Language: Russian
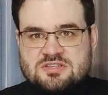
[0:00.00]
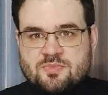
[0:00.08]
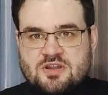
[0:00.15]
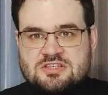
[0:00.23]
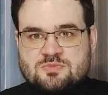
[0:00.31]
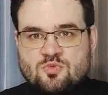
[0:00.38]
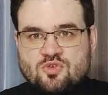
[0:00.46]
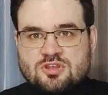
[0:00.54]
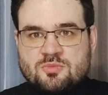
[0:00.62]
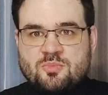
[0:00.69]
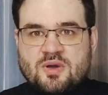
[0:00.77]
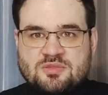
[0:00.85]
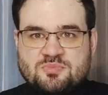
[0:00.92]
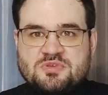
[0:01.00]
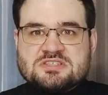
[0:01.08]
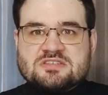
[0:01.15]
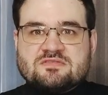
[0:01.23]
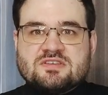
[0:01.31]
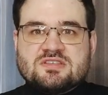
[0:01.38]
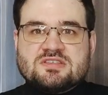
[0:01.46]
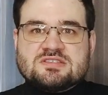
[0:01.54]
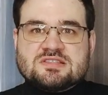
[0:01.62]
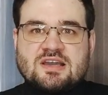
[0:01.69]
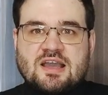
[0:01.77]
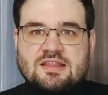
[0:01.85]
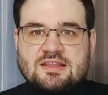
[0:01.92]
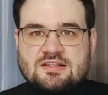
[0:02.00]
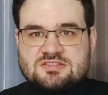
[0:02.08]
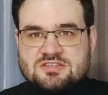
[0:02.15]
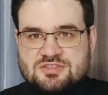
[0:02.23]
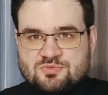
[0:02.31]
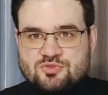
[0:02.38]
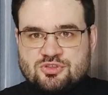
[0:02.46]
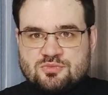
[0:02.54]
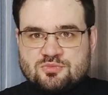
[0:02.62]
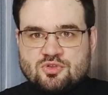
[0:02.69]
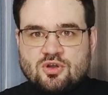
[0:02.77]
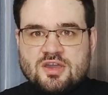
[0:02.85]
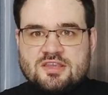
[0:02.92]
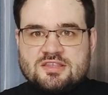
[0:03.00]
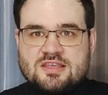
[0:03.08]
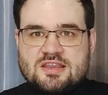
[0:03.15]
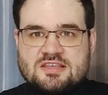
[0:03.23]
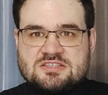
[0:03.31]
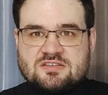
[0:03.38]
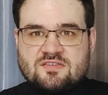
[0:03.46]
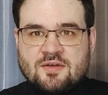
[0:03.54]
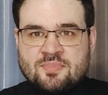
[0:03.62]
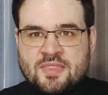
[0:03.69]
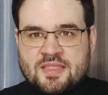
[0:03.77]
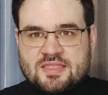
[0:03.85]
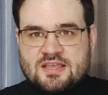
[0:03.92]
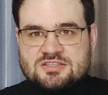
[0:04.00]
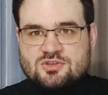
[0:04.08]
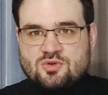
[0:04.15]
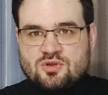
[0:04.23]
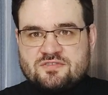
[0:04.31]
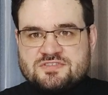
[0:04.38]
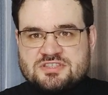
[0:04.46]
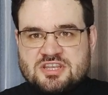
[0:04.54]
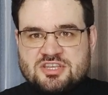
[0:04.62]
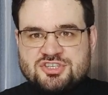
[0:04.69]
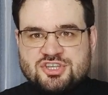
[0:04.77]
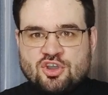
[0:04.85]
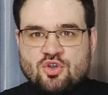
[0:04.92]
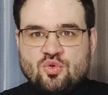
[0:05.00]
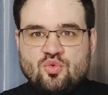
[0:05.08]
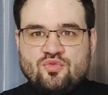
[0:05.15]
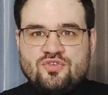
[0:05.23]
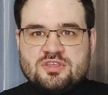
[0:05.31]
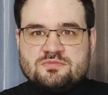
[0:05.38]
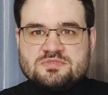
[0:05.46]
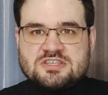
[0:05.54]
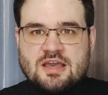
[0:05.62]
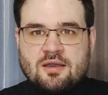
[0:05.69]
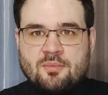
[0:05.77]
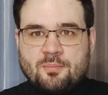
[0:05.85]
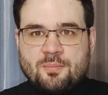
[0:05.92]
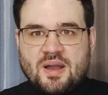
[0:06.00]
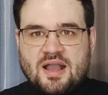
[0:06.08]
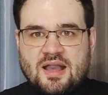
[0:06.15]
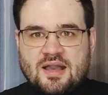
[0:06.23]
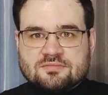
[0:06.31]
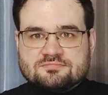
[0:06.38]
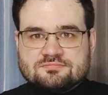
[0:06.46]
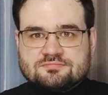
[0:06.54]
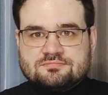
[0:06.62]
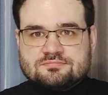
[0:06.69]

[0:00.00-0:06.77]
за просмотр, подписывайтесь на канал, здесь будет много интересного. До скорой встречи, увидимся, пока!